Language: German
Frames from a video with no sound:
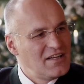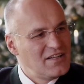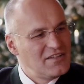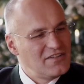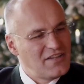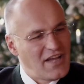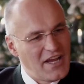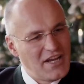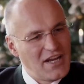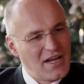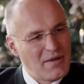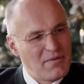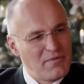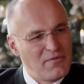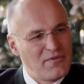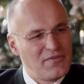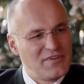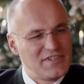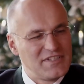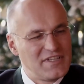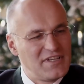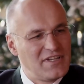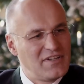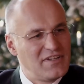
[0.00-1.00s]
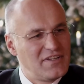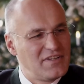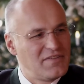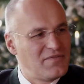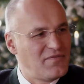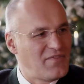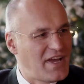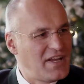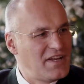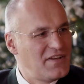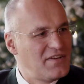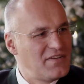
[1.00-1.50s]
Nein, aber wir
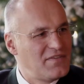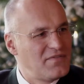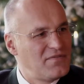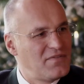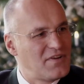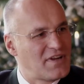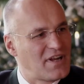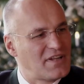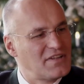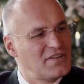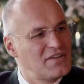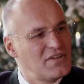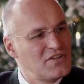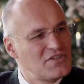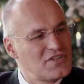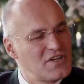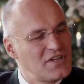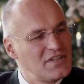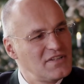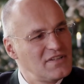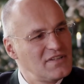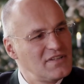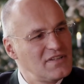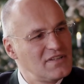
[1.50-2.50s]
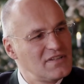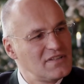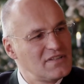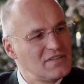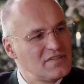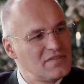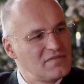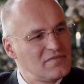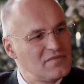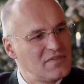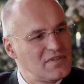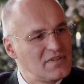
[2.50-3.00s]
sind weit
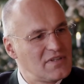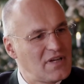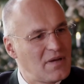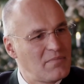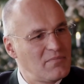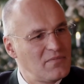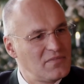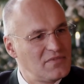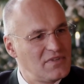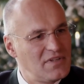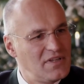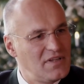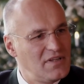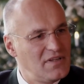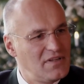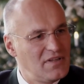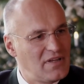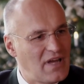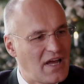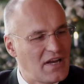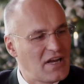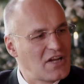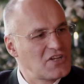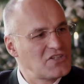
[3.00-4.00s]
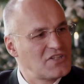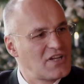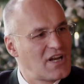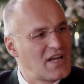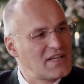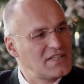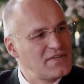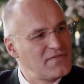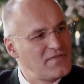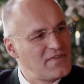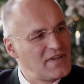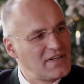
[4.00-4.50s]
vorangeschritten. Wir haben die
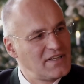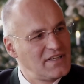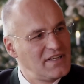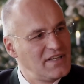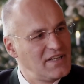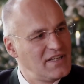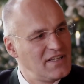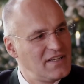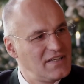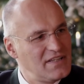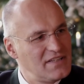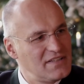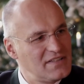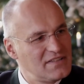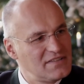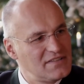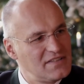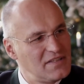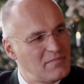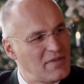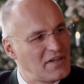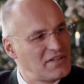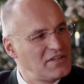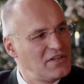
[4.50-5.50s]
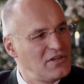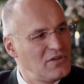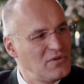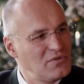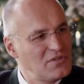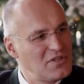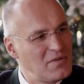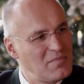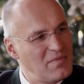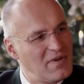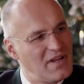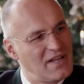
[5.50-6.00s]
Annastraße fertig, den
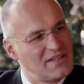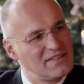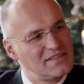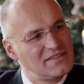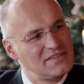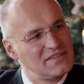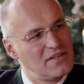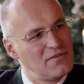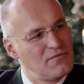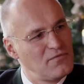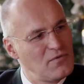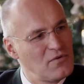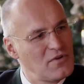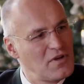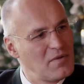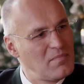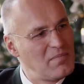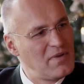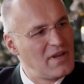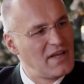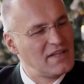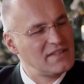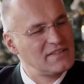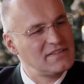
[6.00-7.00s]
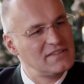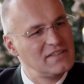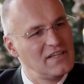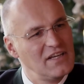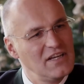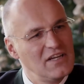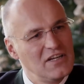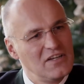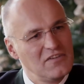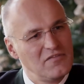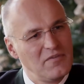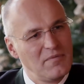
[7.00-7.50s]
Martin-Luther-Platz, den Fuggerplatz.
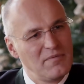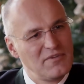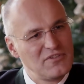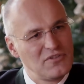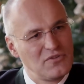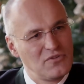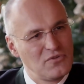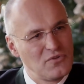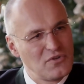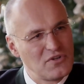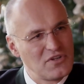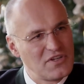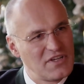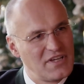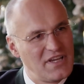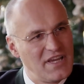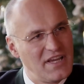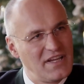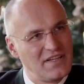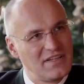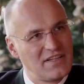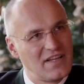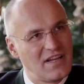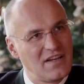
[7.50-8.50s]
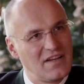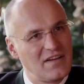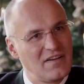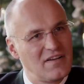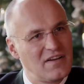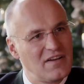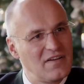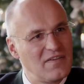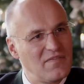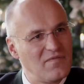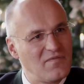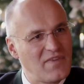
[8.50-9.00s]
Und wenn man so durchgeht,
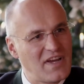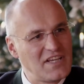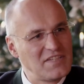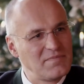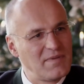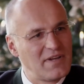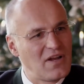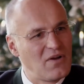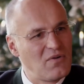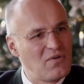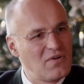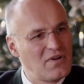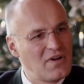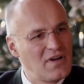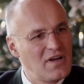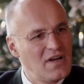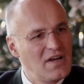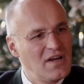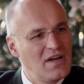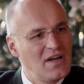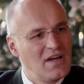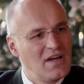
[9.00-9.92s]
dann weiß man auch,